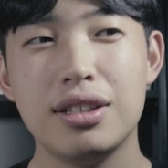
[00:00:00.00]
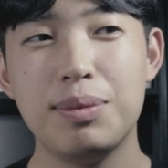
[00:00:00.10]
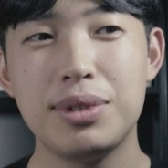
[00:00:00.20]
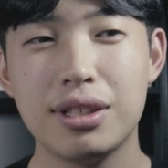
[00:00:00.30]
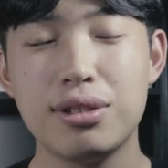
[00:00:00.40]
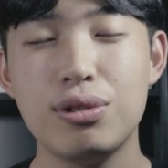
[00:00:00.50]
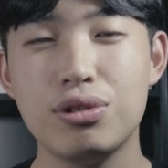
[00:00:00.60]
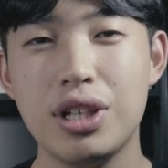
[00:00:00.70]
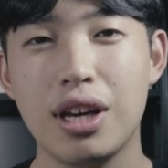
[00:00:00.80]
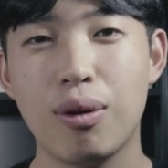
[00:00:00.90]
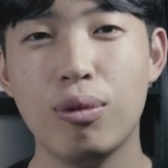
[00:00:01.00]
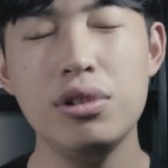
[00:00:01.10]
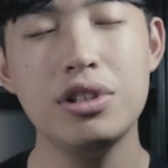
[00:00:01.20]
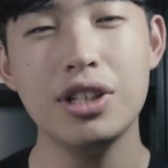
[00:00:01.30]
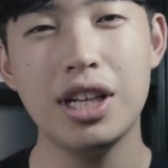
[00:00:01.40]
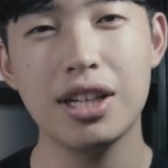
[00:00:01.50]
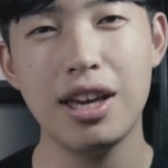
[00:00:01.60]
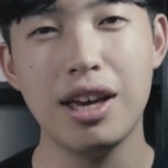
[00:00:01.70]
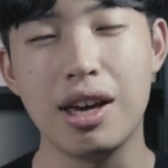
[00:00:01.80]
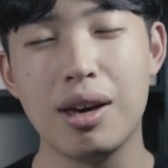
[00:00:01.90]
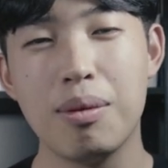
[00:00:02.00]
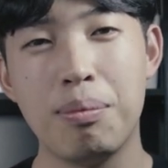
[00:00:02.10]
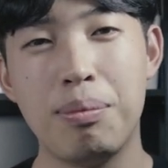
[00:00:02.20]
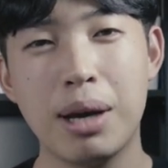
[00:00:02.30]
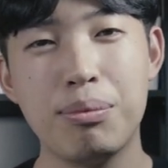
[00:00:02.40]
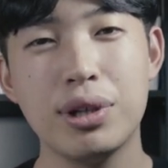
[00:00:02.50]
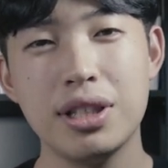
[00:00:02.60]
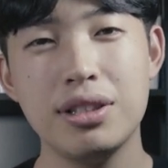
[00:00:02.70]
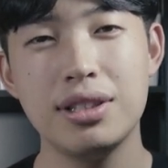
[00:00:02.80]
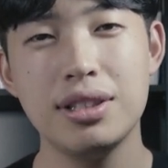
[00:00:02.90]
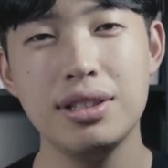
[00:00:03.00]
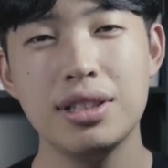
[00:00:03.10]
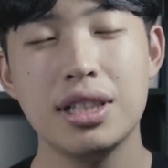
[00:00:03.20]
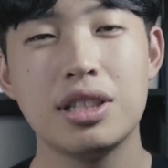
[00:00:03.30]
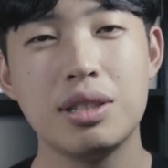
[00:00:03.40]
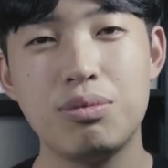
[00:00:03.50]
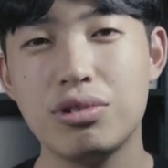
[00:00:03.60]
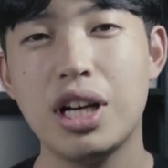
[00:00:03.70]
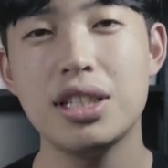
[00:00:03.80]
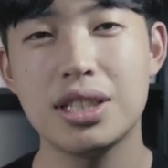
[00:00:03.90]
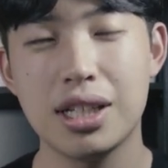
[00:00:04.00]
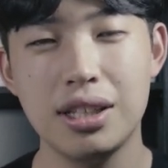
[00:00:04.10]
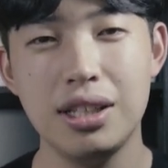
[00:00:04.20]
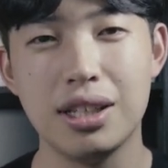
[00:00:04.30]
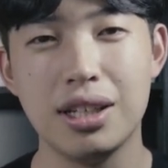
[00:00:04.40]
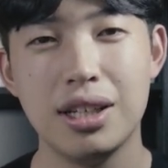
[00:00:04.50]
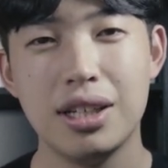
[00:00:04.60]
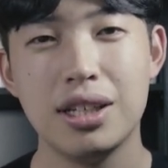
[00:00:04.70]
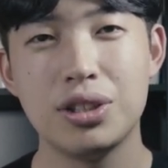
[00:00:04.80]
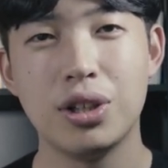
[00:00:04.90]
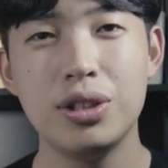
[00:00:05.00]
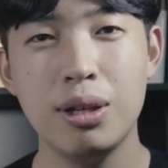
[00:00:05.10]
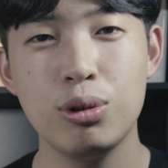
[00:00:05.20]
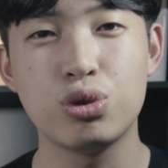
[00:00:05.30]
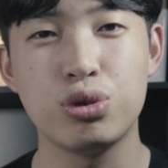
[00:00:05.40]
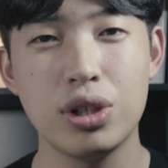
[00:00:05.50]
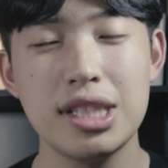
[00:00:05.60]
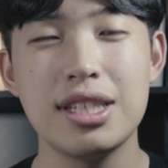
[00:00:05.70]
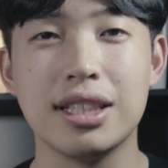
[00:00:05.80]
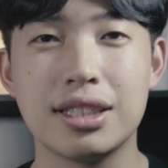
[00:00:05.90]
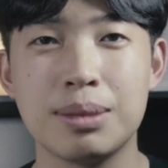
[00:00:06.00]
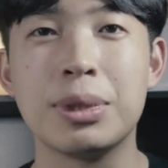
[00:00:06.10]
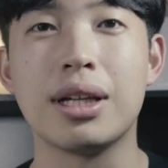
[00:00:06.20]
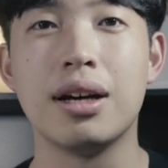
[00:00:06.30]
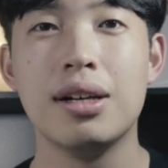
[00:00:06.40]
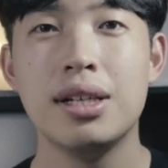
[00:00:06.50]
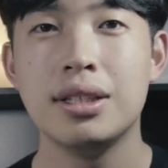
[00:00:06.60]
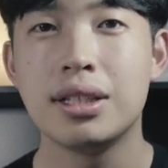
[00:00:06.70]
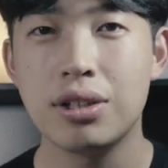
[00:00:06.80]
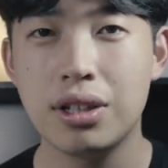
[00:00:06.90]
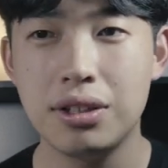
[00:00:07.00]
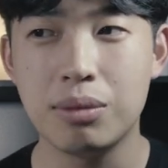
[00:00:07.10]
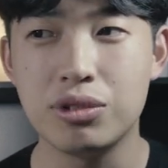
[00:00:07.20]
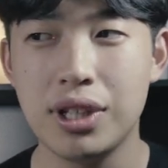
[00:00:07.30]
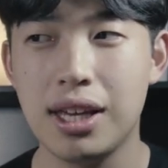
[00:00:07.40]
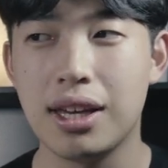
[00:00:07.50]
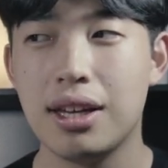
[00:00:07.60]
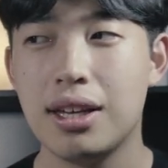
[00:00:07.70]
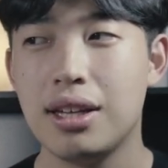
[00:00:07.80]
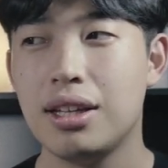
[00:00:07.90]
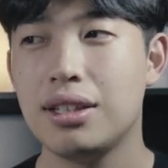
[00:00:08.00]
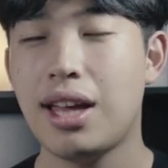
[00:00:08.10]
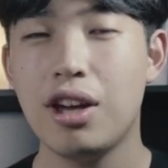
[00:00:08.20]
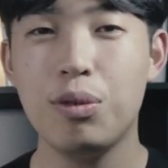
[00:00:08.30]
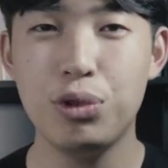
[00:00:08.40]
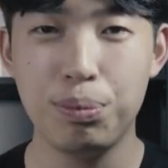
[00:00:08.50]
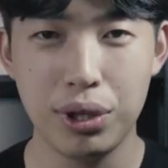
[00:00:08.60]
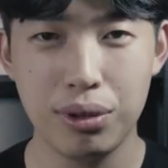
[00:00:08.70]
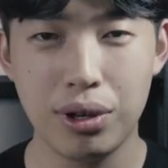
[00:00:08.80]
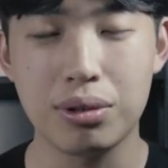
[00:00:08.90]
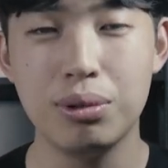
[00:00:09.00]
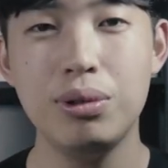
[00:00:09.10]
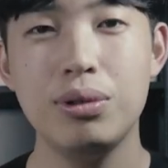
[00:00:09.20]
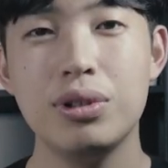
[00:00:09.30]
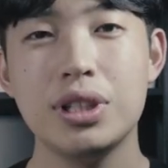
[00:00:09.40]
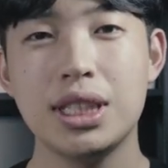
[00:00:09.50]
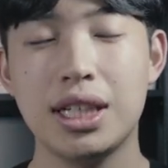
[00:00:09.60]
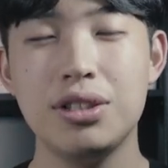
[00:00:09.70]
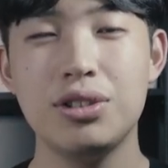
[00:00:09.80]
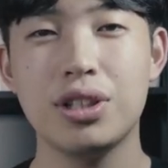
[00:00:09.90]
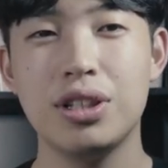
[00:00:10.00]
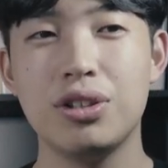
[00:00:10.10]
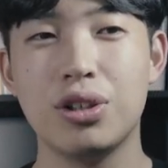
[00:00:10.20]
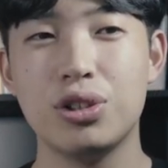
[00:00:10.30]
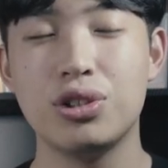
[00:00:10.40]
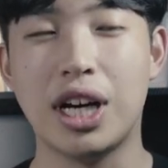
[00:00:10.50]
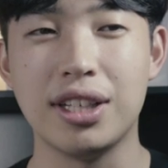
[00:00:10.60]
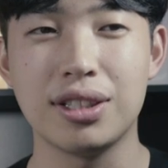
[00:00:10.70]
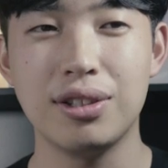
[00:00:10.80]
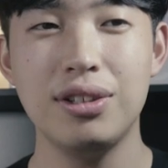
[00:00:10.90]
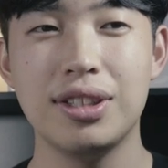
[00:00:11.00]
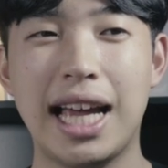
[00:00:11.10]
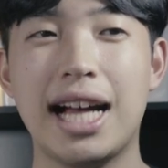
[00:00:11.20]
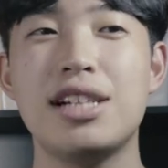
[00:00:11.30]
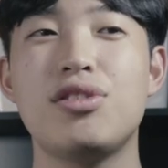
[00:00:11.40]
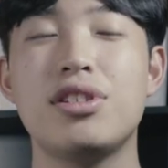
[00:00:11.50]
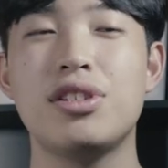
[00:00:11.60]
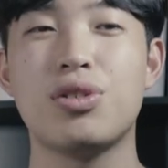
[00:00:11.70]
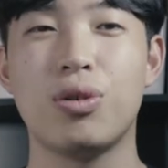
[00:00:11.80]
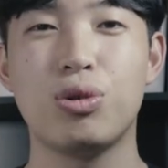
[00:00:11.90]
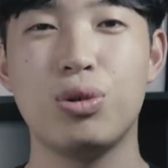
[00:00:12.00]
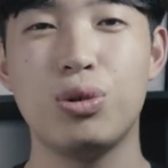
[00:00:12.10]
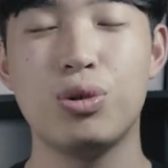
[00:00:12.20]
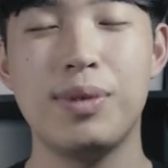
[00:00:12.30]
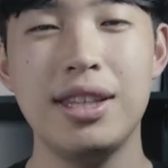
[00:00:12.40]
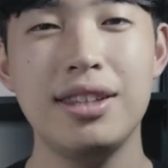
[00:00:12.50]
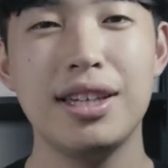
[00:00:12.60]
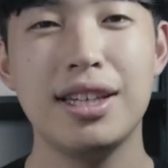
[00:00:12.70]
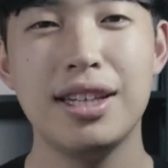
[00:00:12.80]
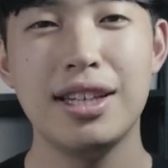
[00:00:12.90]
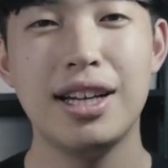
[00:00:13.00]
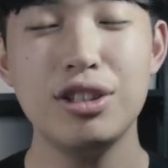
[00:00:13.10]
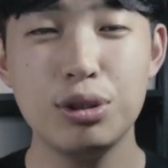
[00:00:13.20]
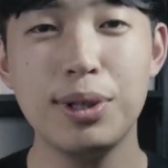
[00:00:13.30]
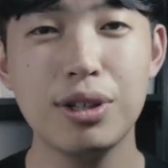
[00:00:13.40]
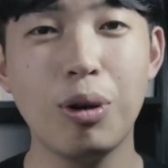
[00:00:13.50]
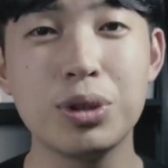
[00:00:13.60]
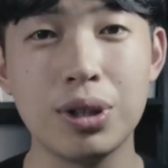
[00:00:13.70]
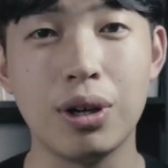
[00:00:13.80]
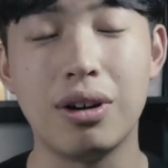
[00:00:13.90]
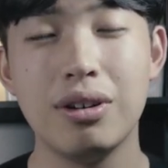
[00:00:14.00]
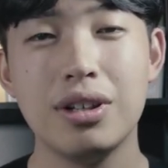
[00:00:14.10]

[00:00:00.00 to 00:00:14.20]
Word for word: 입사 서류에 온전하게 100% 집중할 시간이 절대로 주어지지 않습니다. 그렇기 때문에 타협도 필요하고 시간적인 여유 안에서 내가 할 수 있는 정도만 할 수밖에 없어요.